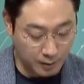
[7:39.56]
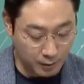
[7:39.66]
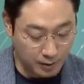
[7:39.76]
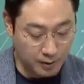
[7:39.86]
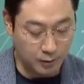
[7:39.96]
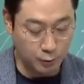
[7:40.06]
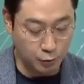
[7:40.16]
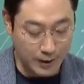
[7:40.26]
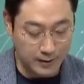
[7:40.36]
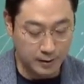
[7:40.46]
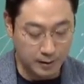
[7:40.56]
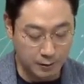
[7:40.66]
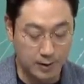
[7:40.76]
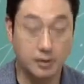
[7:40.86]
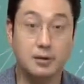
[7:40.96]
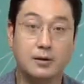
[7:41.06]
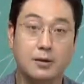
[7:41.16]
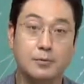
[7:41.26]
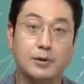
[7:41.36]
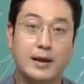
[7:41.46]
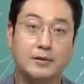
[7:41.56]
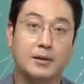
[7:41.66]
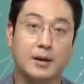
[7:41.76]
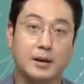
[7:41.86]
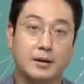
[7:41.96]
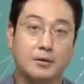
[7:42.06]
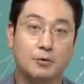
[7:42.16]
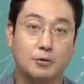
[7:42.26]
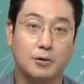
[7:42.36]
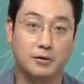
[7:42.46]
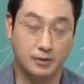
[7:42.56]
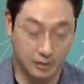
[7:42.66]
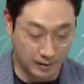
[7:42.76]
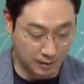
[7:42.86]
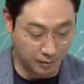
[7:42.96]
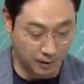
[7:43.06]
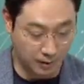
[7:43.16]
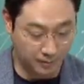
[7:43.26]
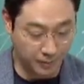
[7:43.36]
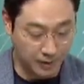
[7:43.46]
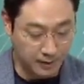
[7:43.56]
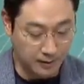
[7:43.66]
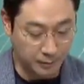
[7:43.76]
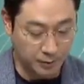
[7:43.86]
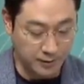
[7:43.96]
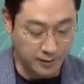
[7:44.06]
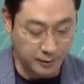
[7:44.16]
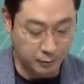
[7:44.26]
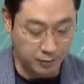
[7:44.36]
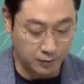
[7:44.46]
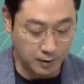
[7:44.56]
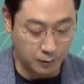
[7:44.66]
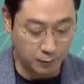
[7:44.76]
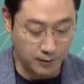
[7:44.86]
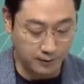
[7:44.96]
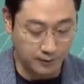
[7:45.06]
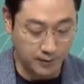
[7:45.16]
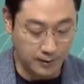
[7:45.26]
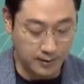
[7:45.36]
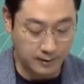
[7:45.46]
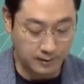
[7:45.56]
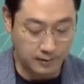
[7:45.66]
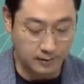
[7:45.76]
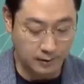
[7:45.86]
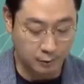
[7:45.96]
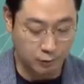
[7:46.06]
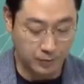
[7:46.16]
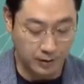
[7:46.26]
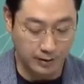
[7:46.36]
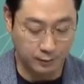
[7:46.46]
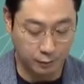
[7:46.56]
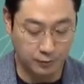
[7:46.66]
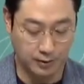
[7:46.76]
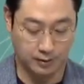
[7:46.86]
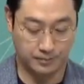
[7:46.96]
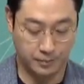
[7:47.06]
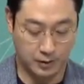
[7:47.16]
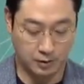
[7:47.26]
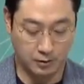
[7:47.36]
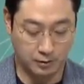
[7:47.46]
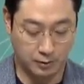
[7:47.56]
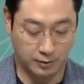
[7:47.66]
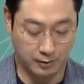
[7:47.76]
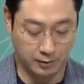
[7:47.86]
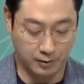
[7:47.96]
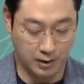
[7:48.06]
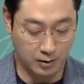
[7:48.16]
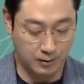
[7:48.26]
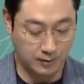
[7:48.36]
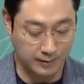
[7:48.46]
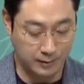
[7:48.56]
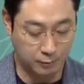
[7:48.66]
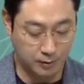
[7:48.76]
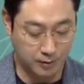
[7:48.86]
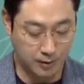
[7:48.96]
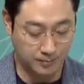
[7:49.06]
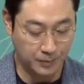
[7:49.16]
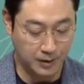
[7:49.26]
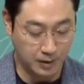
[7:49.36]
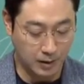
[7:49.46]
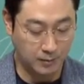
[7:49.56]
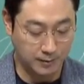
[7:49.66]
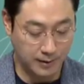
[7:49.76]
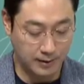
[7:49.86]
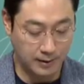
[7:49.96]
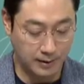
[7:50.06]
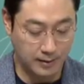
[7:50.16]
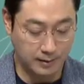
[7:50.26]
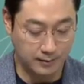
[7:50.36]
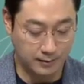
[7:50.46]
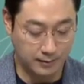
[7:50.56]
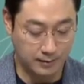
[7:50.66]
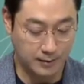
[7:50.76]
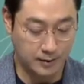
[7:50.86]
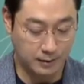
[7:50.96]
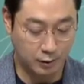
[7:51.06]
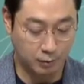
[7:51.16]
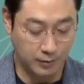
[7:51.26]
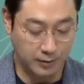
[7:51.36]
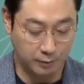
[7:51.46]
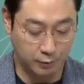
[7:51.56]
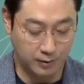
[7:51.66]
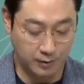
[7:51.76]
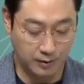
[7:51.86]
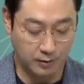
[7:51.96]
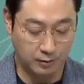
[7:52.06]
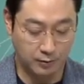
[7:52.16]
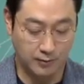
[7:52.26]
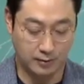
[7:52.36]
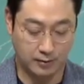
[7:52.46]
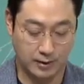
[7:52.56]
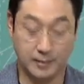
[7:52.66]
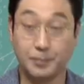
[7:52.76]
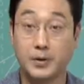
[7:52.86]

기후 환경 관련 ETF는 다섯 개 정도 정리가 됩니다. 삼성 자산운영의 코덱스 KLX 기후 변화 솔루션 이런 것들도 있었고요. KB 자산운영의 KB스타 KLX 기후 변화 솔루션 이런 것도 있었는데